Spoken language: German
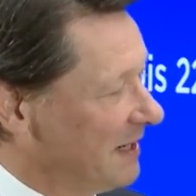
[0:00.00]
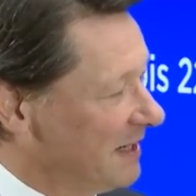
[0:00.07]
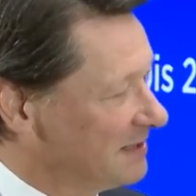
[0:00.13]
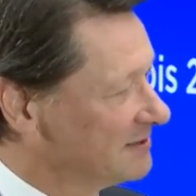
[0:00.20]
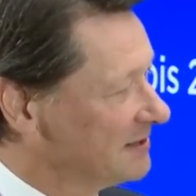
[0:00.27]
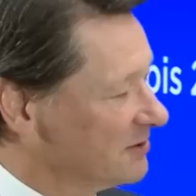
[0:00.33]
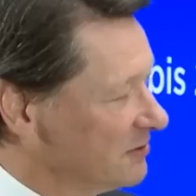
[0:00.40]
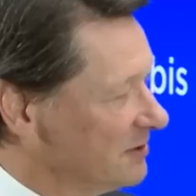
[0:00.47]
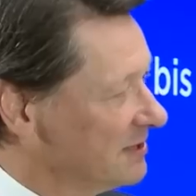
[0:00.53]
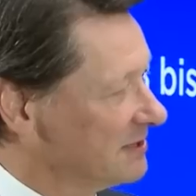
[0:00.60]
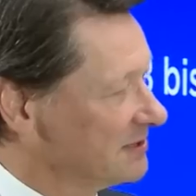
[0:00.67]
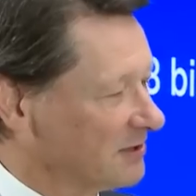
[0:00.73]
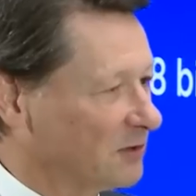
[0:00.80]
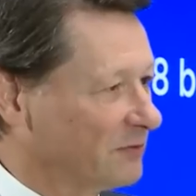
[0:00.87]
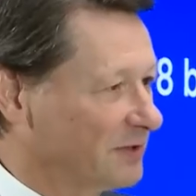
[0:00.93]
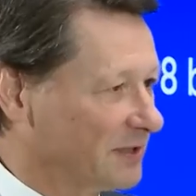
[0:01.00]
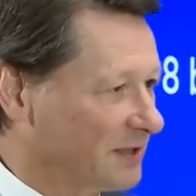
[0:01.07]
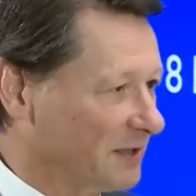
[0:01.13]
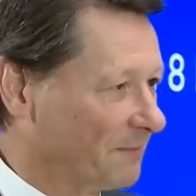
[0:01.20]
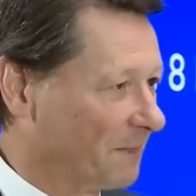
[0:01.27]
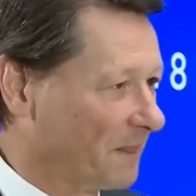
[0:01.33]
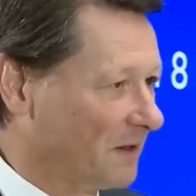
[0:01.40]
Er ist natürlich jetzt auch
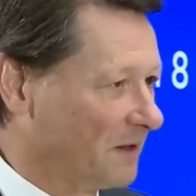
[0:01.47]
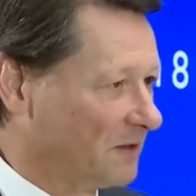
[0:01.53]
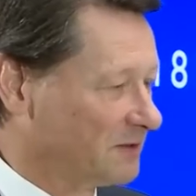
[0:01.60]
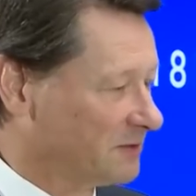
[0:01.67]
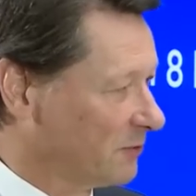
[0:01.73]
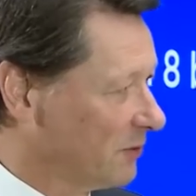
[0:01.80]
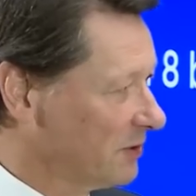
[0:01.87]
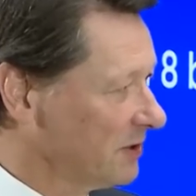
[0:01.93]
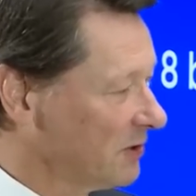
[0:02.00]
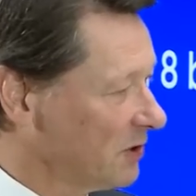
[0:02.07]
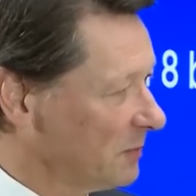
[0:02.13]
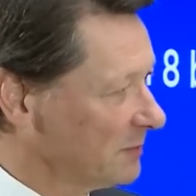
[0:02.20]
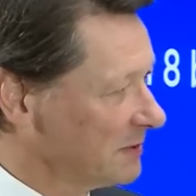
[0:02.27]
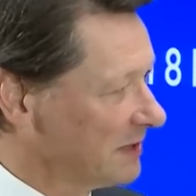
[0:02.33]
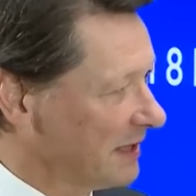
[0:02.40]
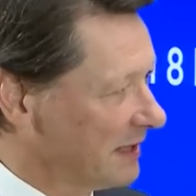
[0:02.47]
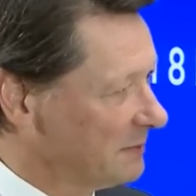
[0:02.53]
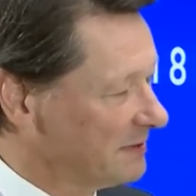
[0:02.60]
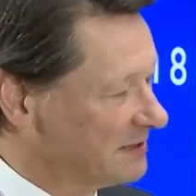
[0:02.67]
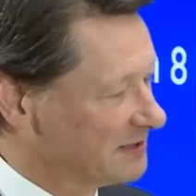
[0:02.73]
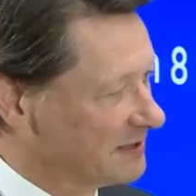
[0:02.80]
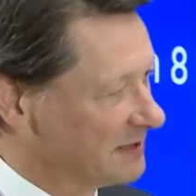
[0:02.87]
wieder zurückgekommen, ein klein
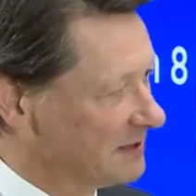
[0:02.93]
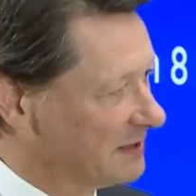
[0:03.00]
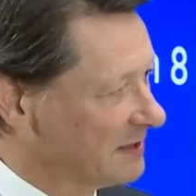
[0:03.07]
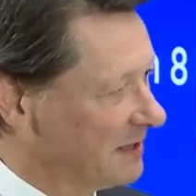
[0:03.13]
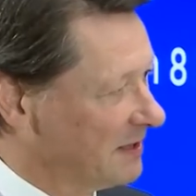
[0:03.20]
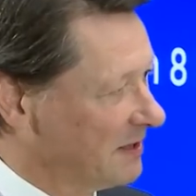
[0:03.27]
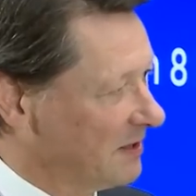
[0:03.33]
bisschen.